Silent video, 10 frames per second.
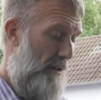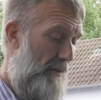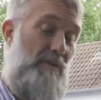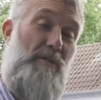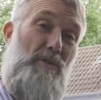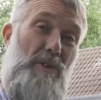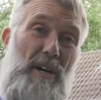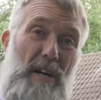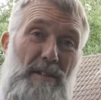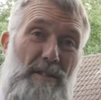was für
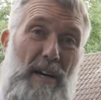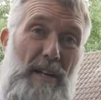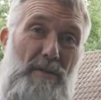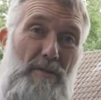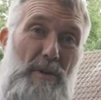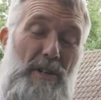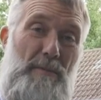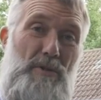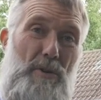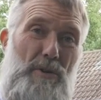Vorteile sie hat über die
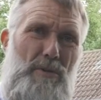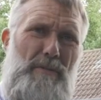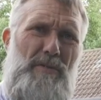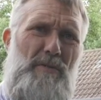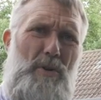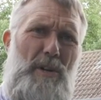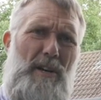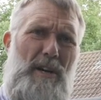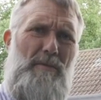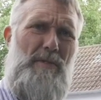App-Steuerung, was für
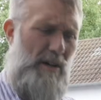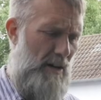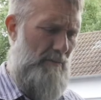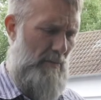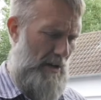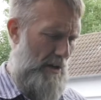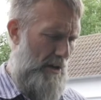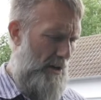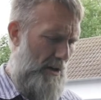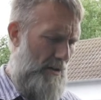Möglichkeiten wir haben.
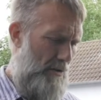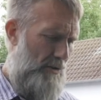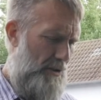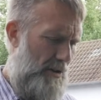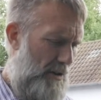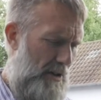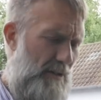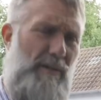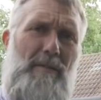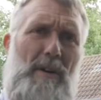Und
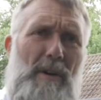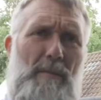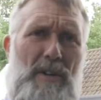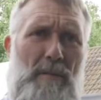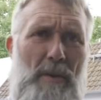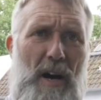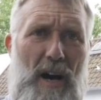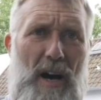jetzt fangen wir mal mit dem